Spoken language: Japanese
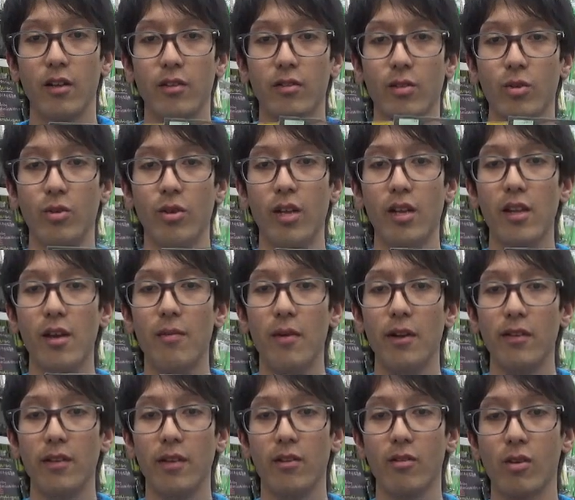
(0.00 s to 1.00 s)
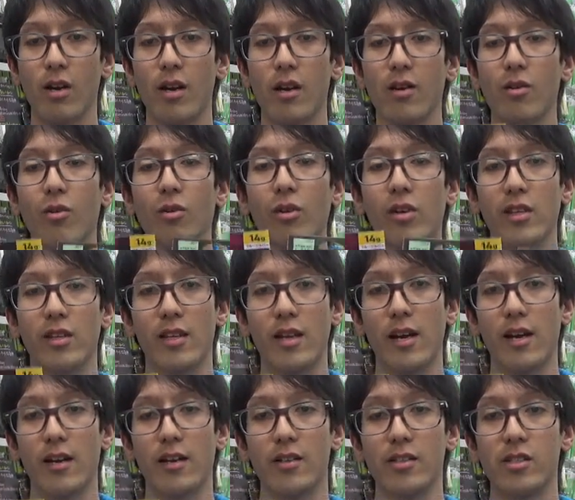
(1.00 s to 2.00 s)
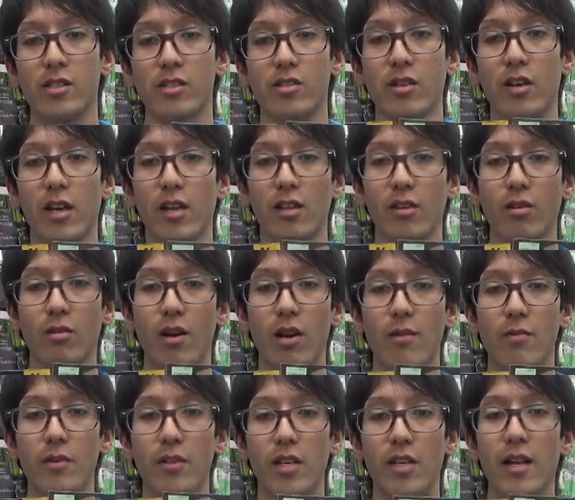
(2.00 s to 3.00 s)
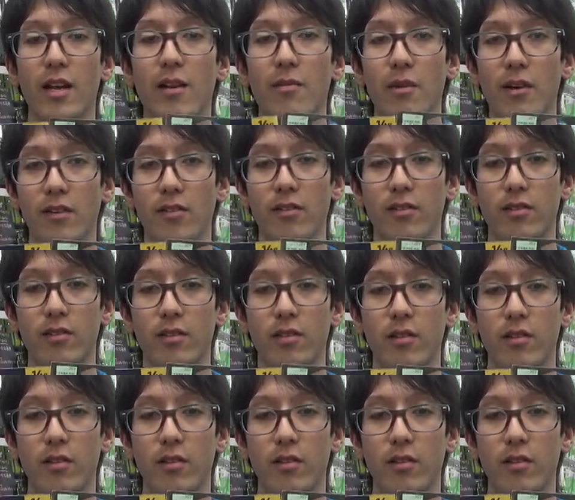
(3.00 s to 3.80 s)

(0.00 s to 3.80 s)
そこで出番なのがこういったジグヘッドアームになります